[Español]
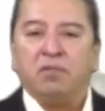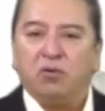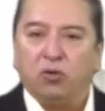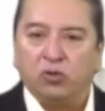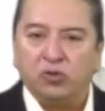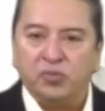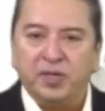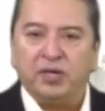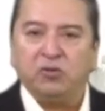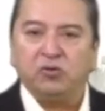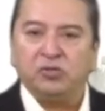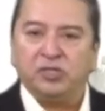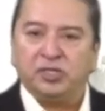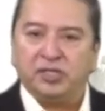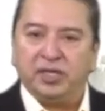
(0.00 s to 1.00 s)
los
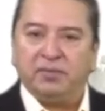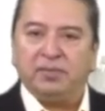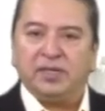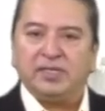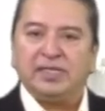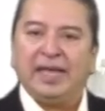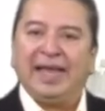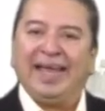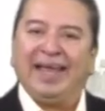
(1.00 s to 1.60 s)
microsistemas